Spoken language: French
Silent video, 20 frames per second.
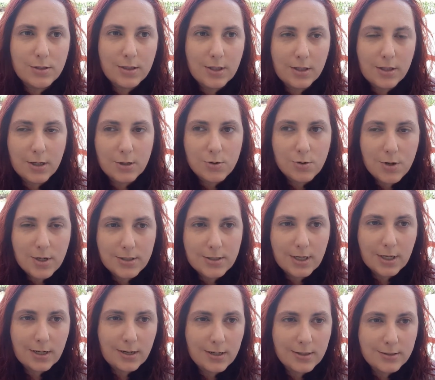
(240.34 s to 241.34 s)
c'est une attraction
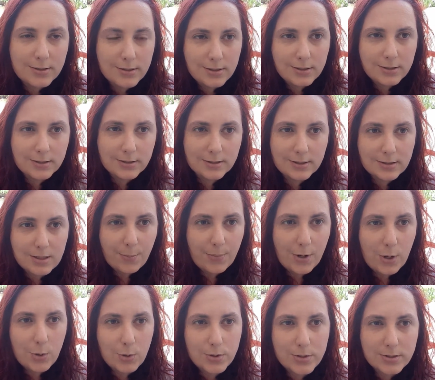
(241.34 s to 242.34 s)
assez classique, ça
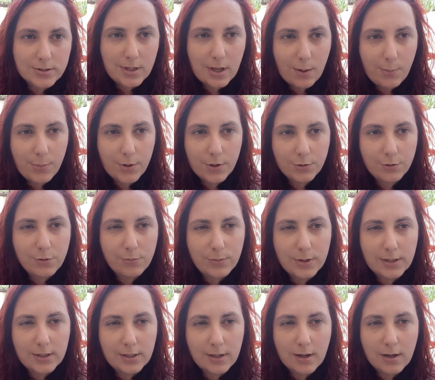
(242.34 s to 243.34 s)
s'appelle le Serpent de
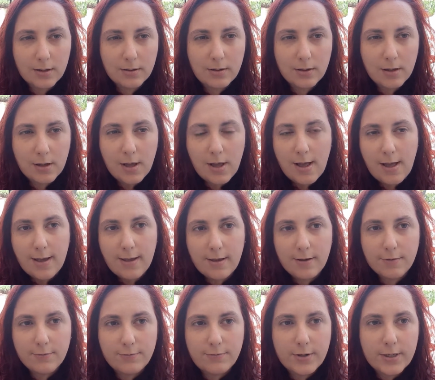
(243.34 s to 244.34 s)
Midgard.
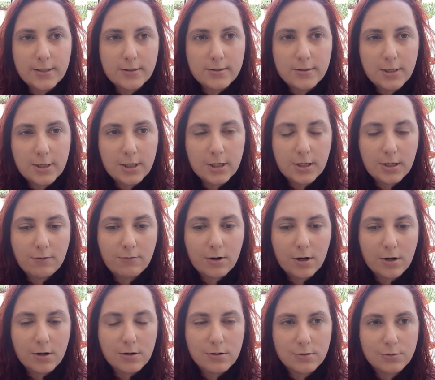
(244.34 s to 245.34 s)
Et en fait c'est
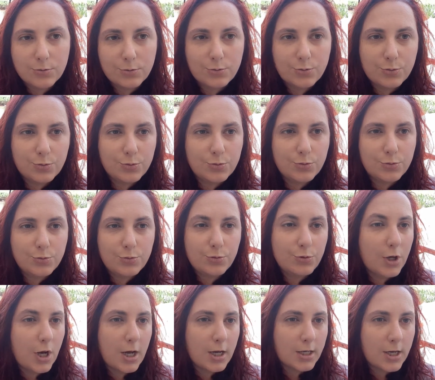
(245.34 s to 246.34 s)
l'équivalent
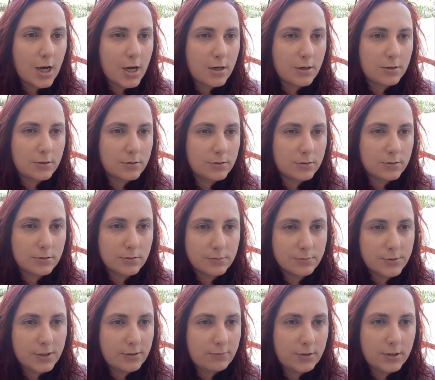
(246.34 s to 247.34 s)
du Drakkar
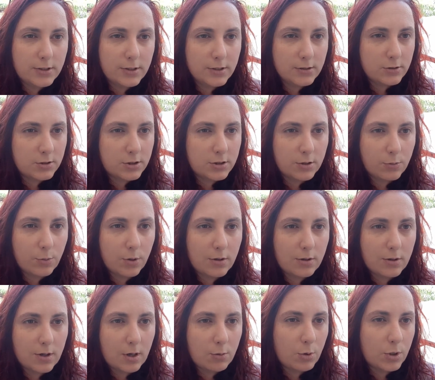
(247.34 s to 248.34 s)
euh, des Vikings chez,
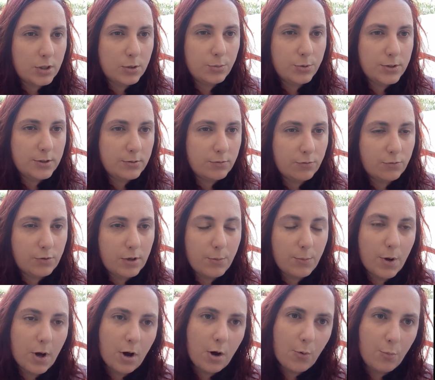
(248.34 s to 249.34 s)
à Walibi si vous
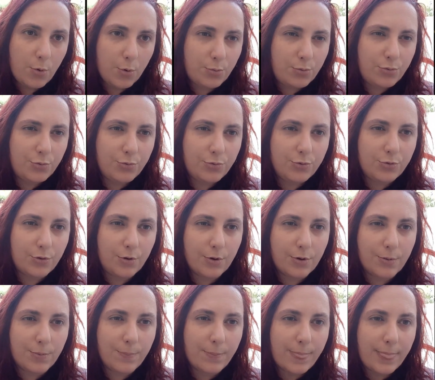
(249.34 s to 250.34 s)
voulez, mais un peu plus...
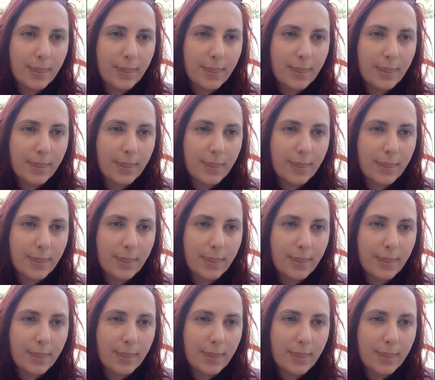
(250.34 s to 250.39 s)
Euh,